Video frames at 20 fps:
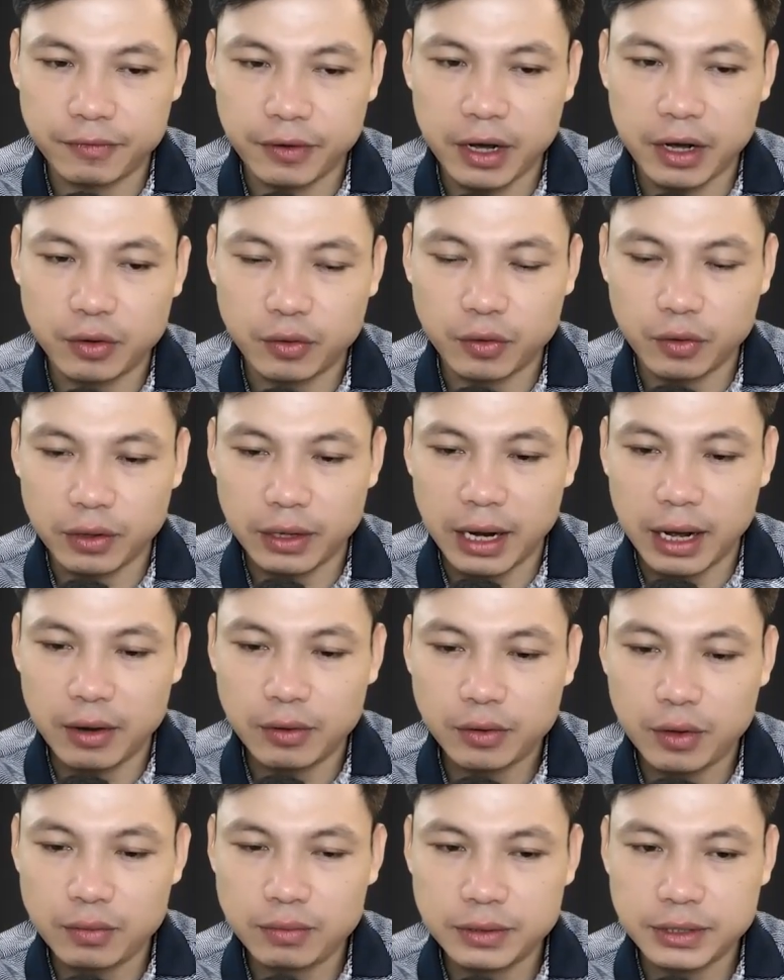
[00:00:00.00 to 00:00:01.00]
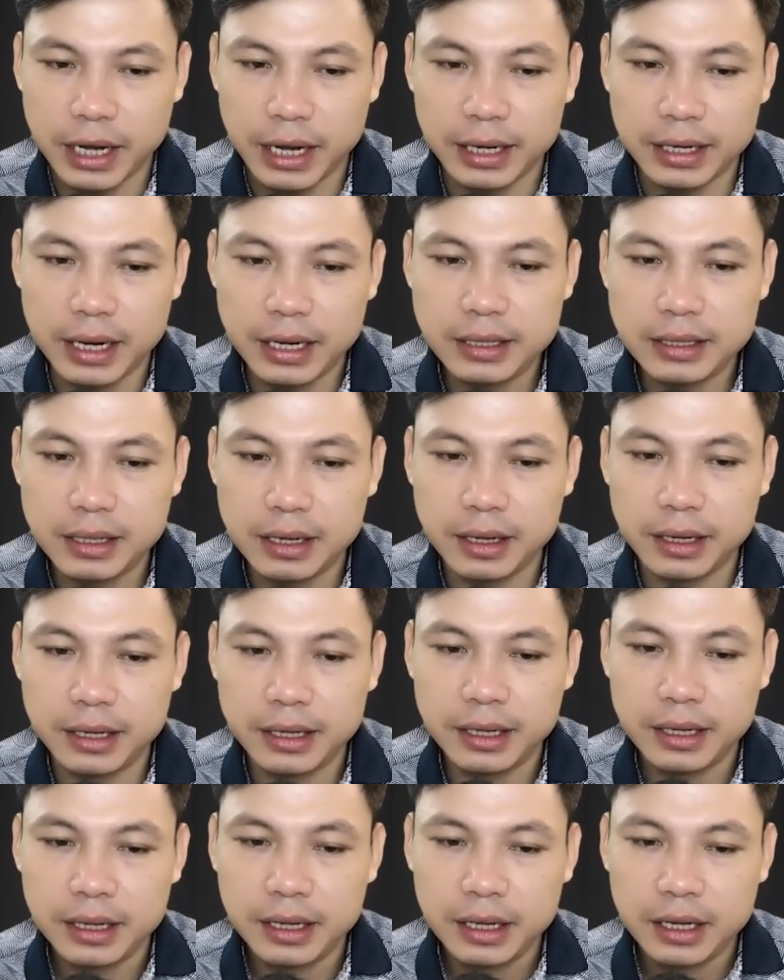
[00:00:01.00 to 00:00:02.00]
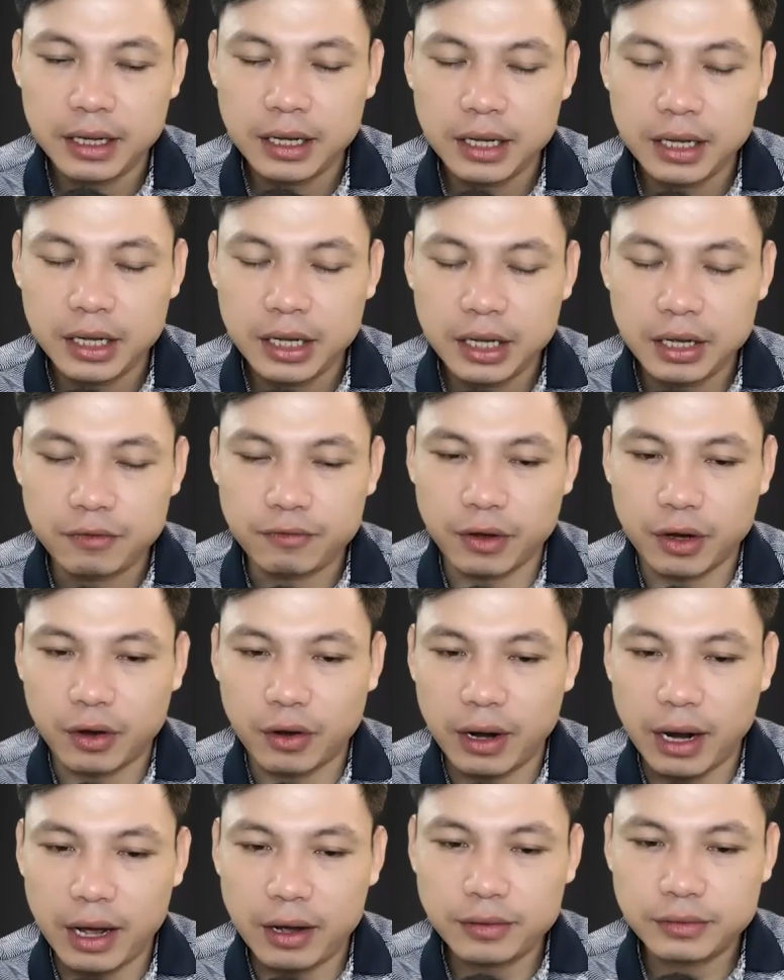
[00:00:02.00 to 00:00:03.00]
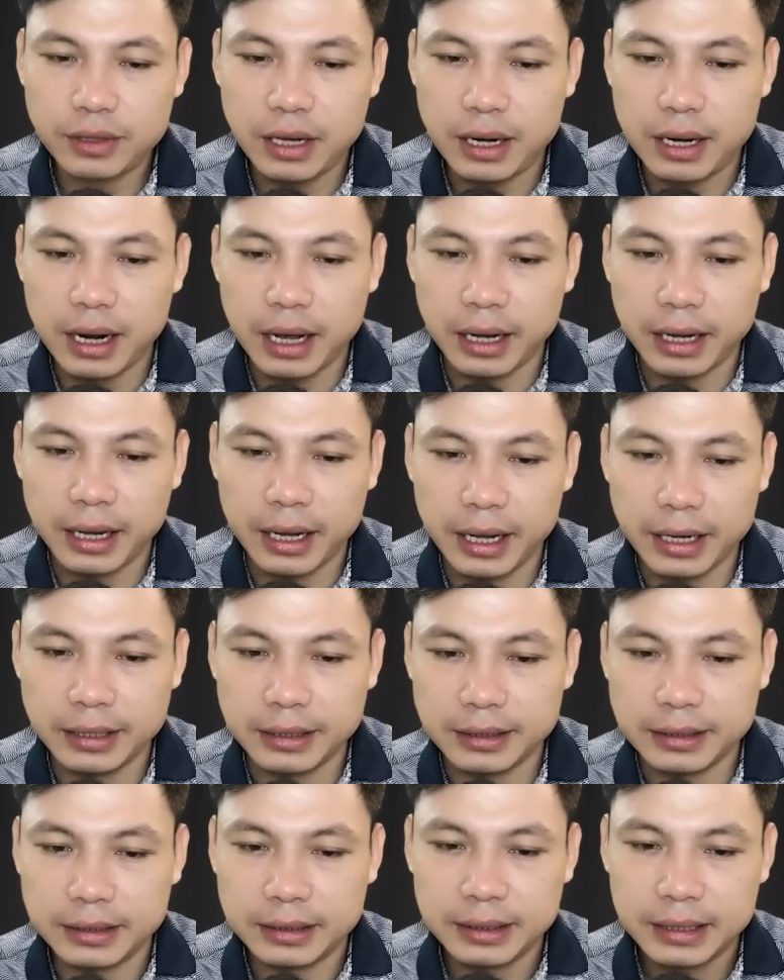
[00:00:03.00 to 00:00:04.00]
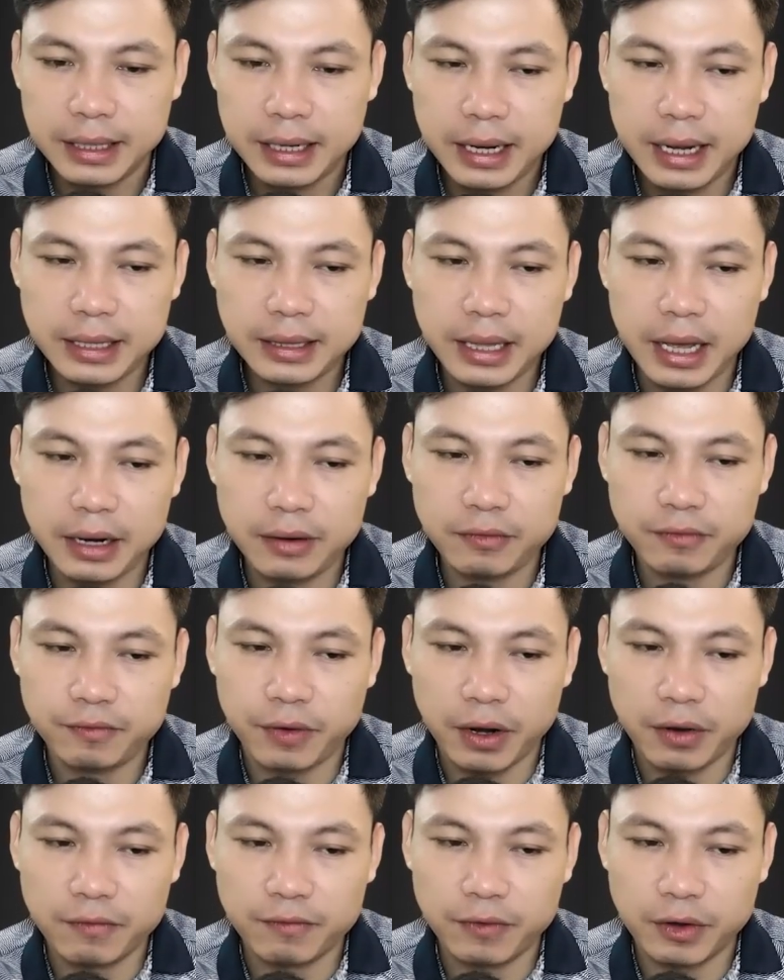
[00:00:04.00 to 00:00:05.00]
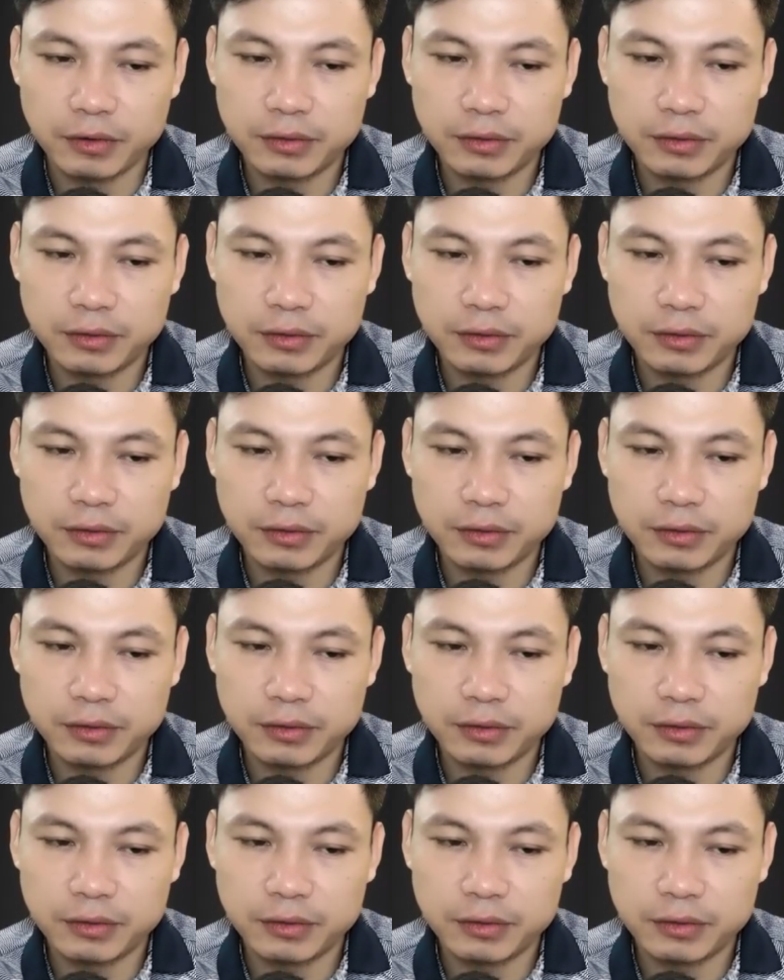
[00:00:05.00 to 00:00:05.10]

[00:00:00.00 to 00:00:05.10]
Vì tới lúc nhận hắn làm học trò đến giờ, Lão Hoàng chẳng hề dạy cho hắn thứ gì.